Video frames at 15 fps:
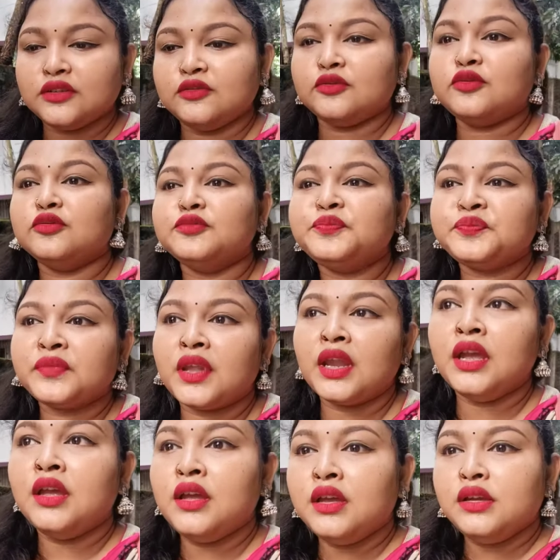সেহেতু
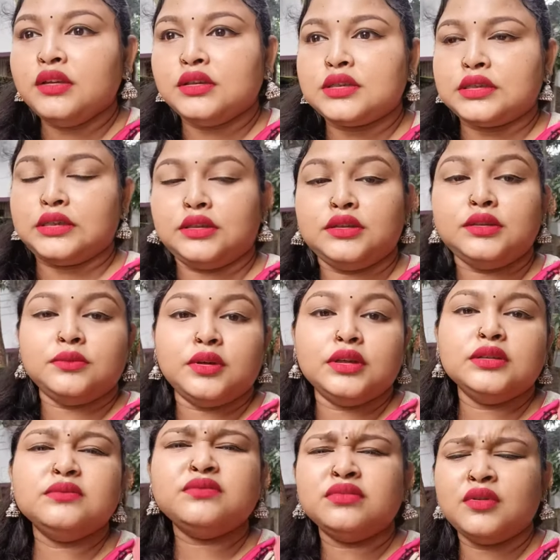সে কী
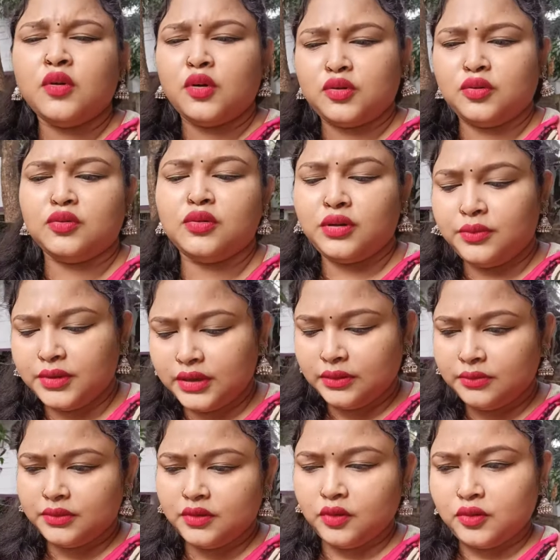বলে অটো করে
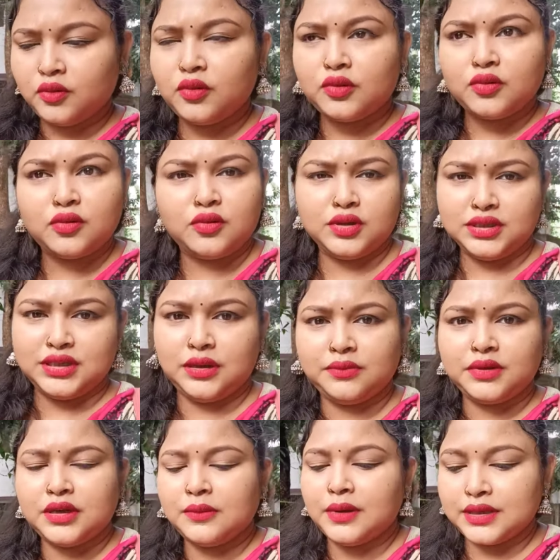বেরাবে অটো অটো করে
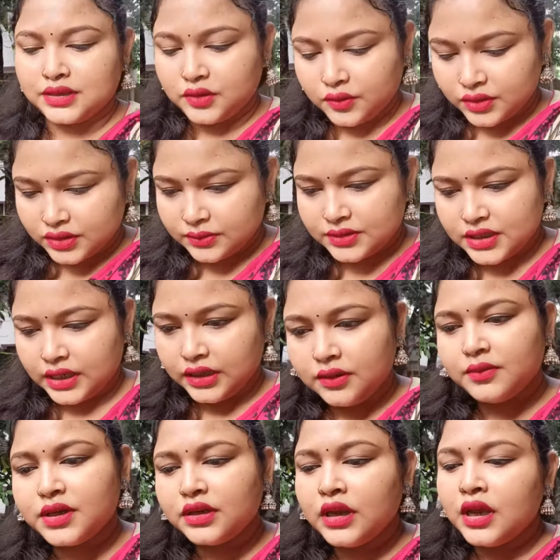যাবে না বাসে করে যাবে জানি
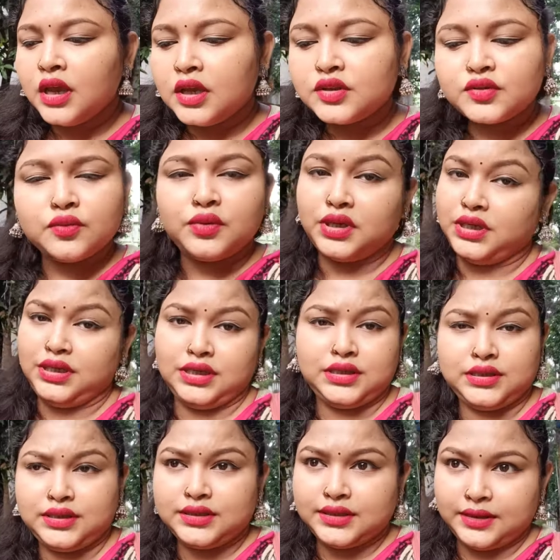না বাট স্কুটি নিয়ে
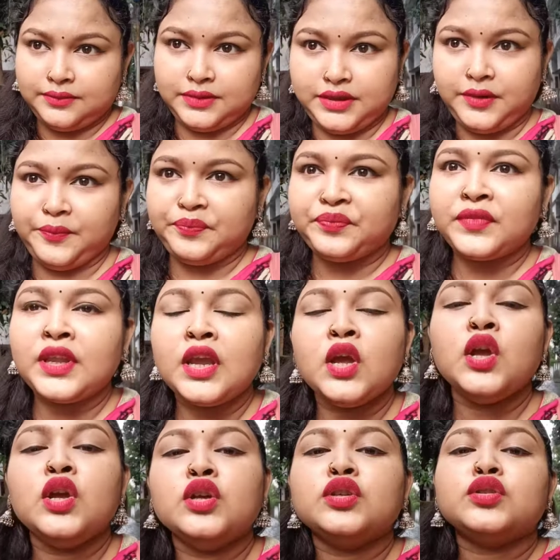আজকে যাবে না
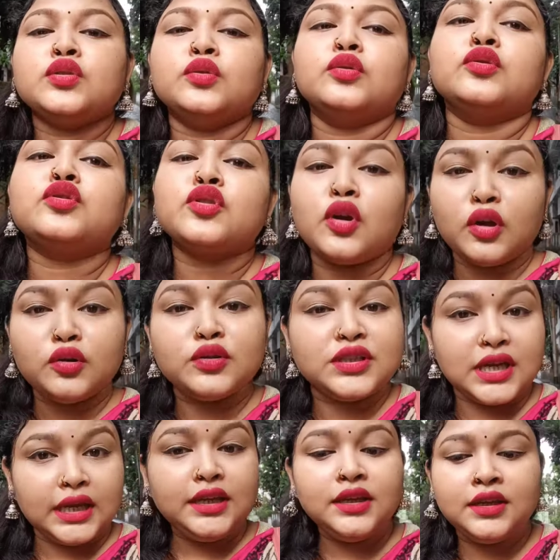সো চলো
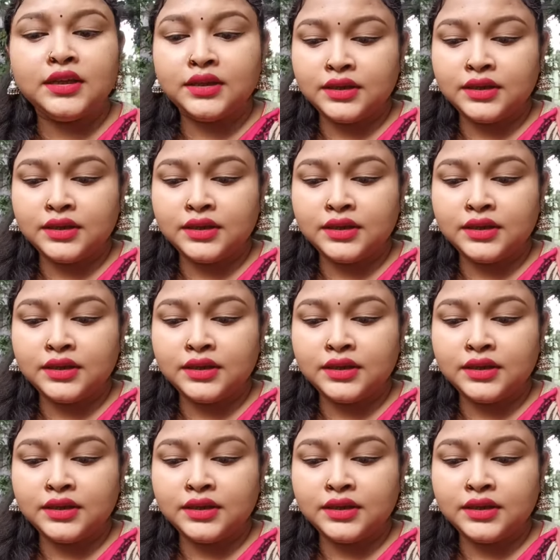যাই